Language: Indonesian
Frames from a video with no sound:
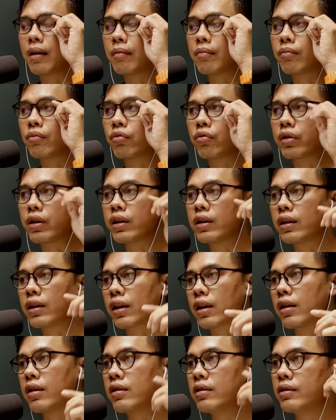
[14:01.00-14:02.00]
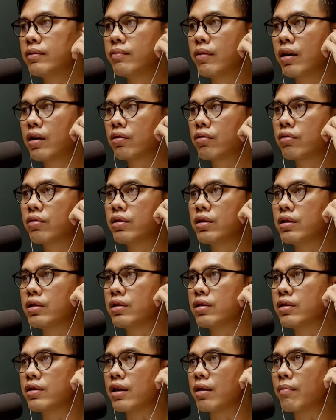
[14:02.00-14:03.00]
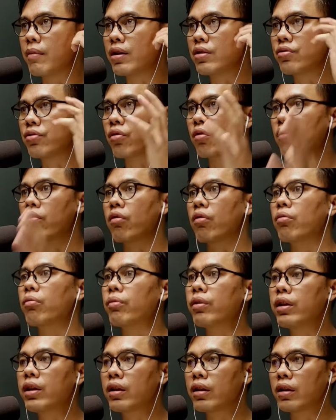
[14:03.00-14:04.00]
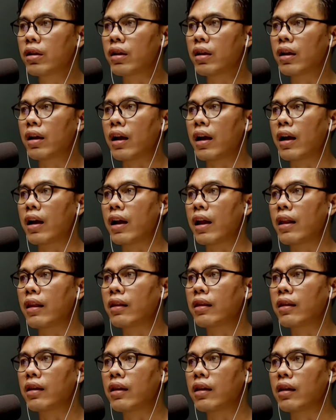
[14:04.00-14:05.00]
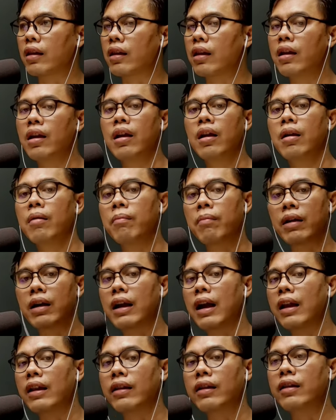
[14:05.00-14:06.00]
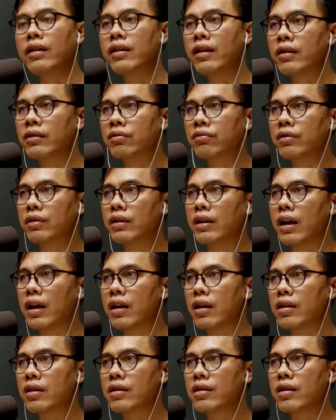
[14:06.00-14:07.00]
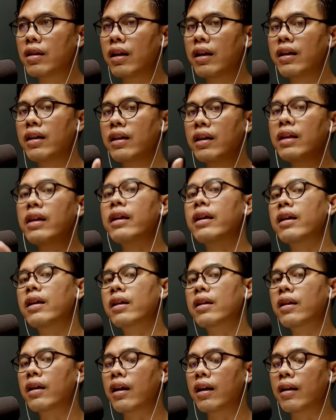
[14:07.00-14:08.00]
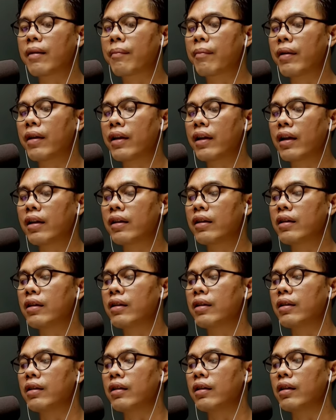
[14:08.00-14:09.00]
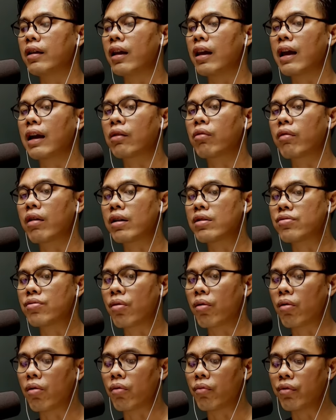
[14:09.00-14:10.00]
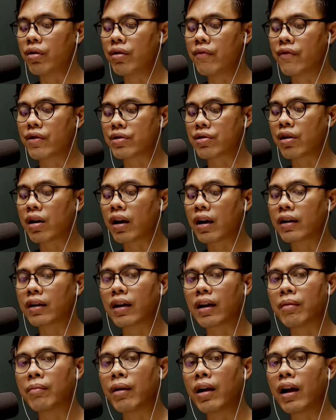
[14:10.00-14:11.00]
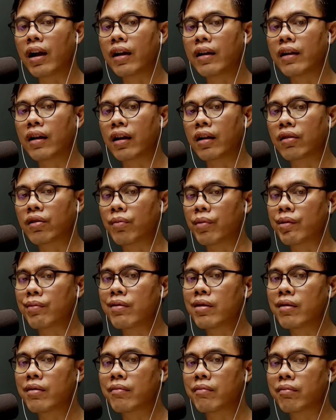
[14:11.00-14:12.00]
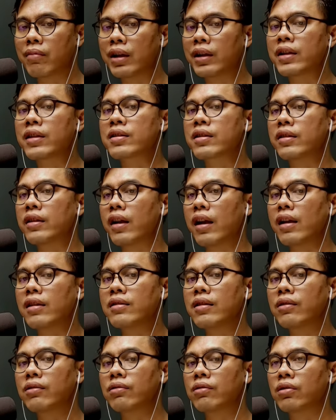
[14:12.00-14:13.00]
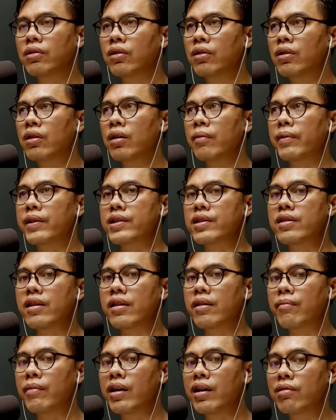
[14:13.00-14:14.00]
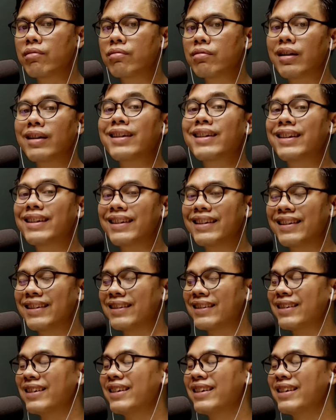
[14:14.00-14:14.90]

mungkin karena dibangun di zaman Jokowi ketika nanti penggantinya itu tidak linier dengan apa yang dilakukan Jokowi, investor akan kelabakan ya kan. Tiba-tiba banting setir aja tuh presiden yang baru kan gitu.